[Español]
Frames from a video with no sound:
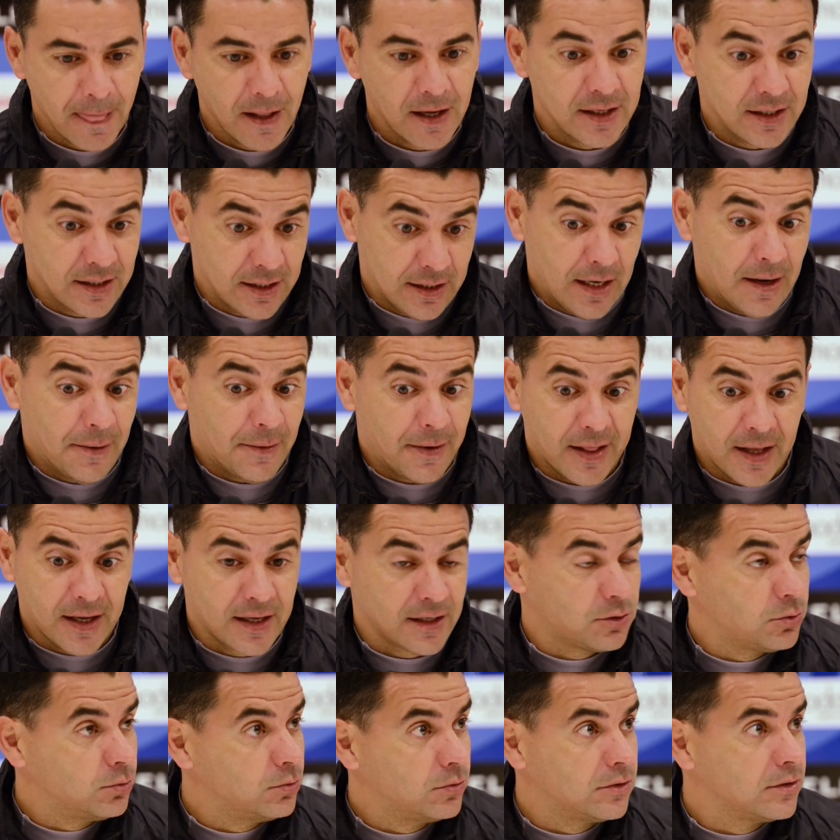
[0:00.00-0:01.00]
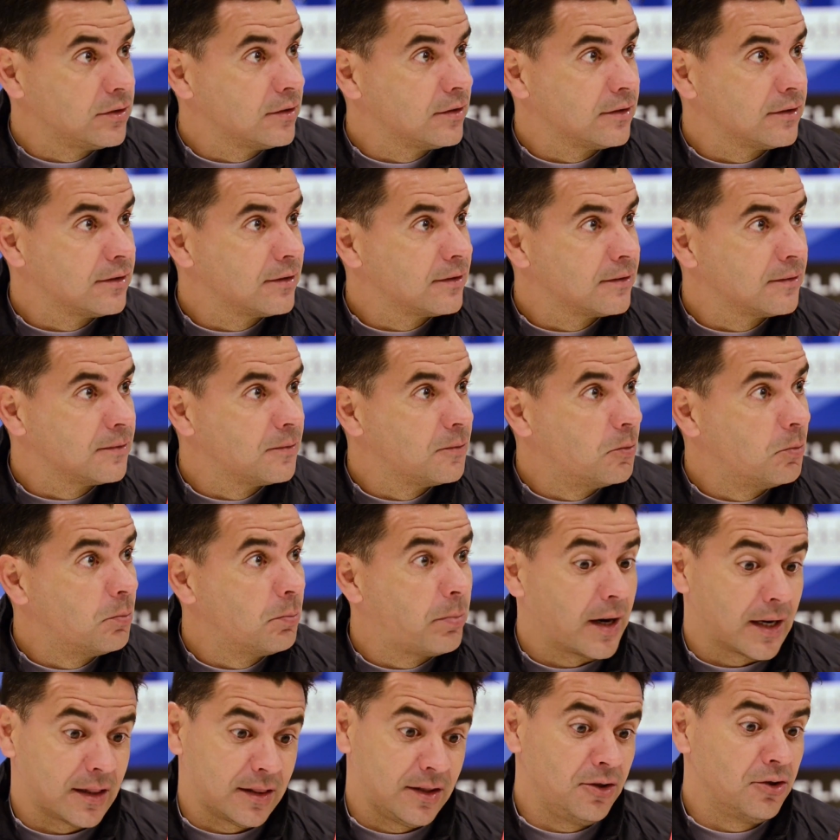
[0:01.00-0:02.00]
la verdad que es un,
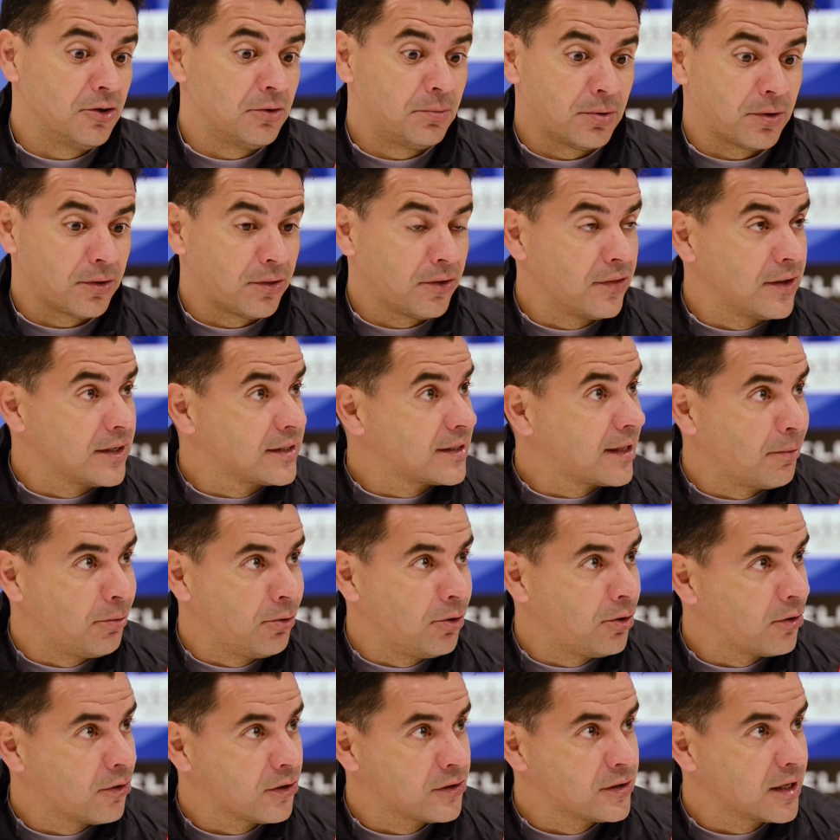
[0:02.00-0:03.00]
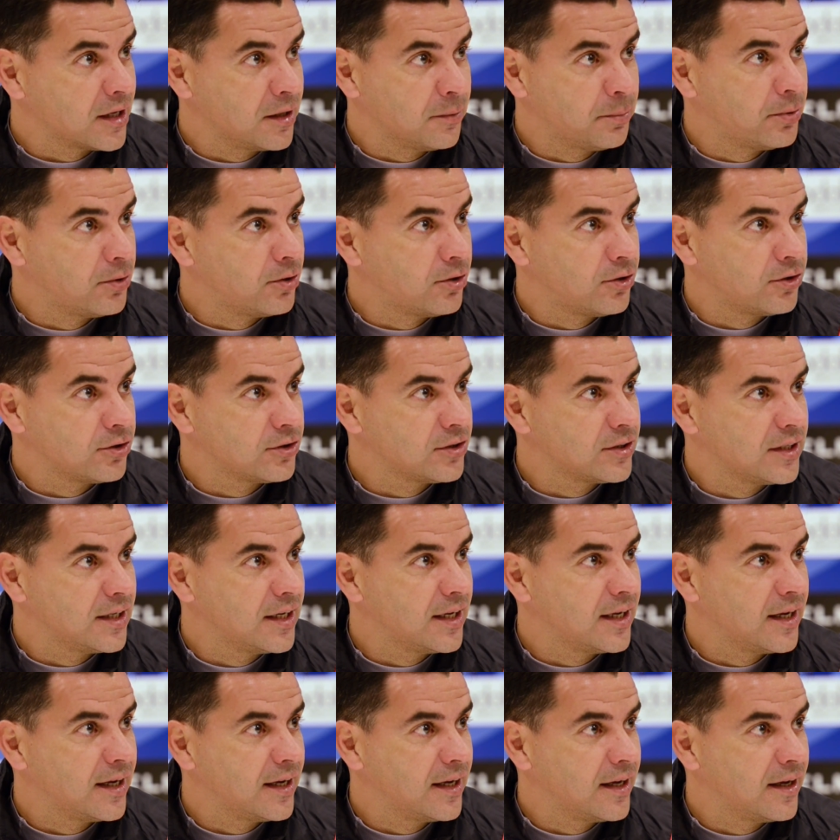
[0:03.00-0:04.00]
partido por donde estamos los dos equipos
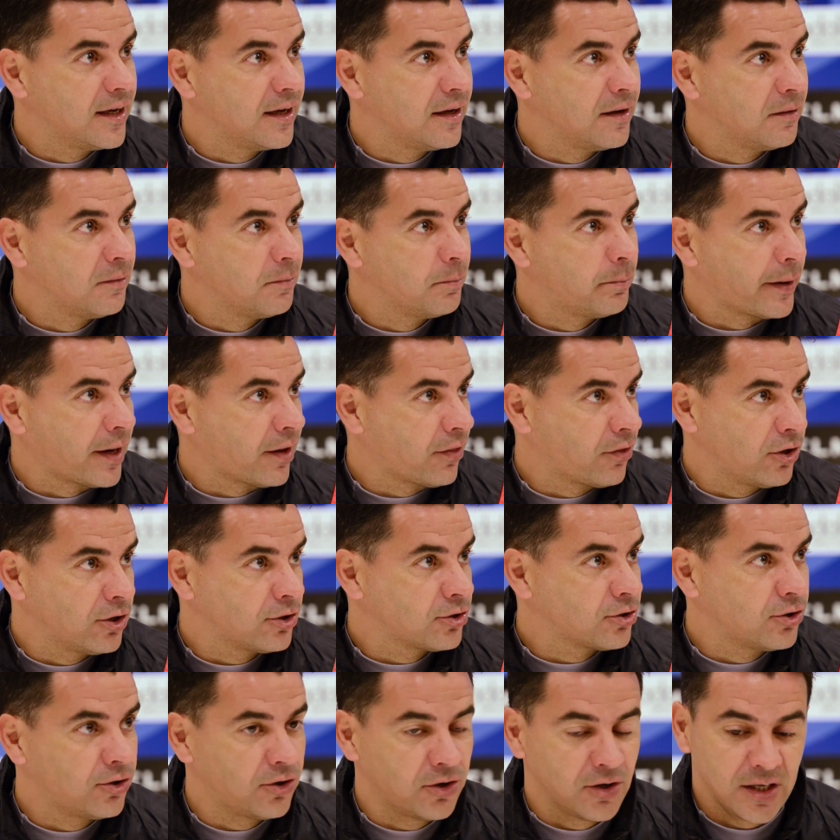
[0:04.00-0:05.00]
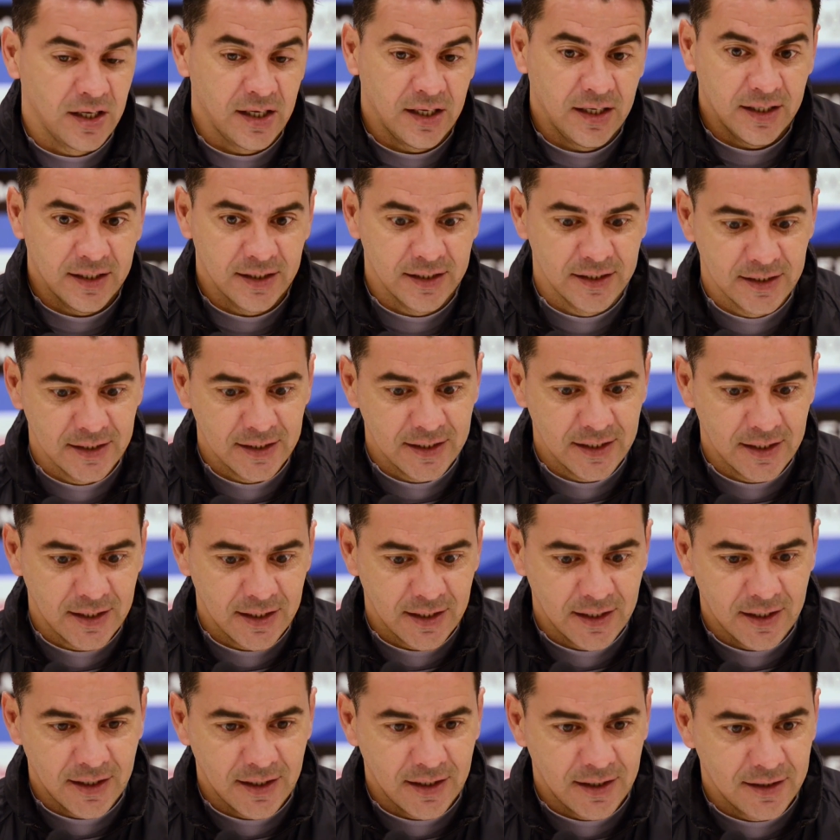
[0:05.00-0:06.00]
eh, precioso y,
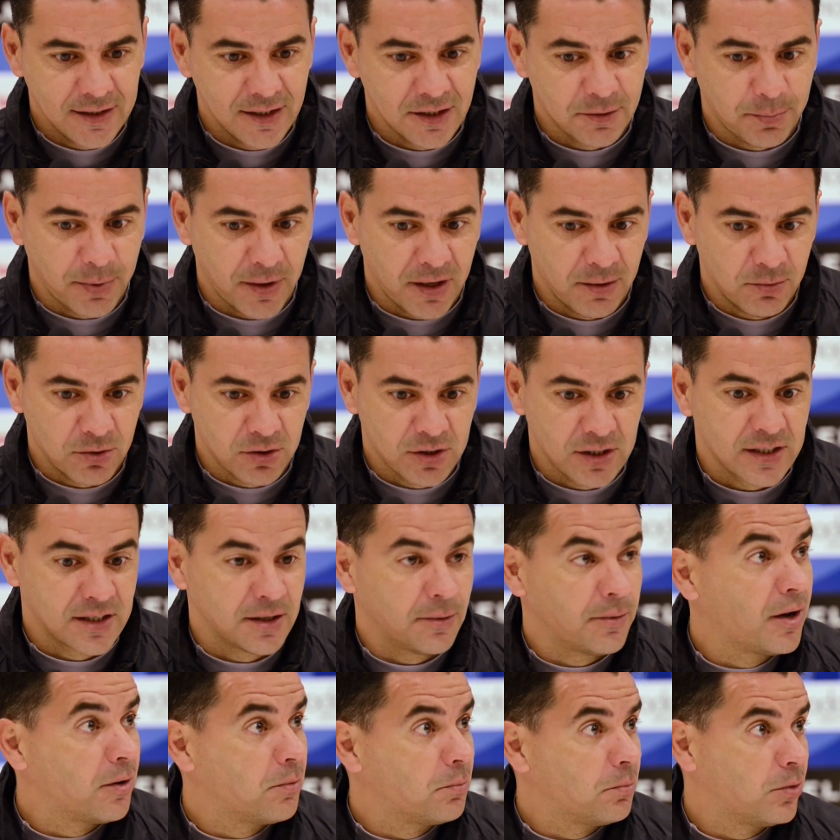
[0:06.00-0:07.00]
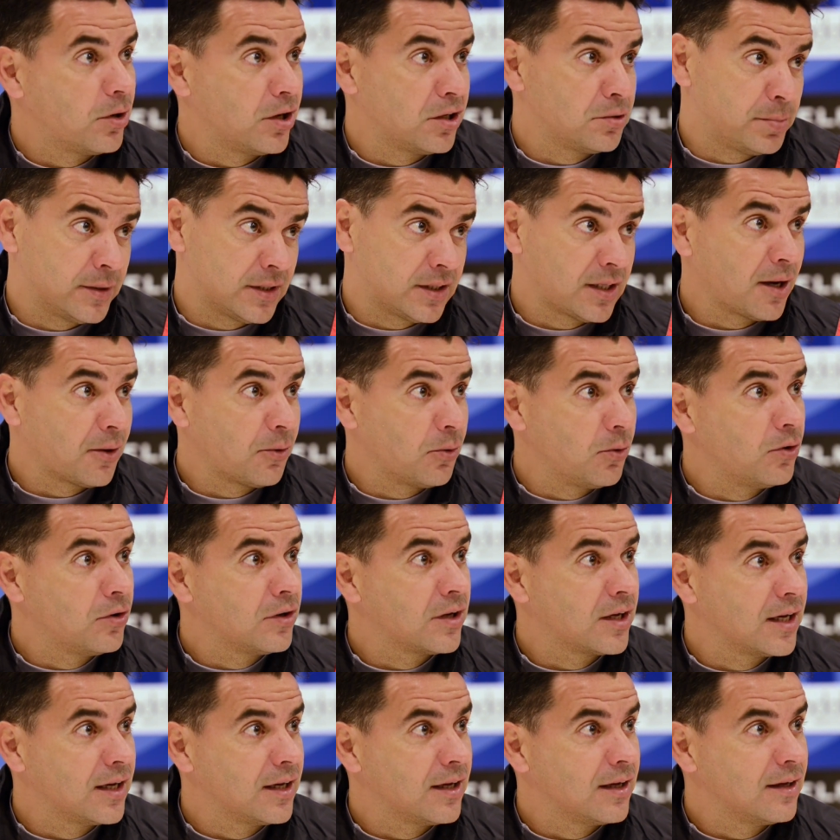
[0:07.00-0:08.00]
esperemos que se vea un buen espectáculo
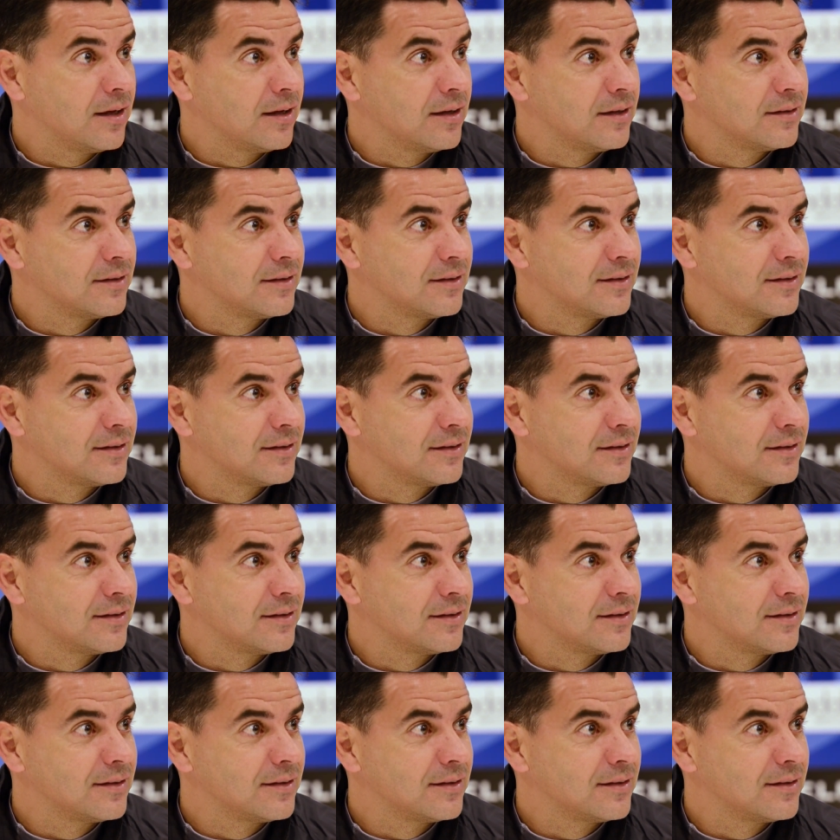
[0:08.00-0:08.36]
y que,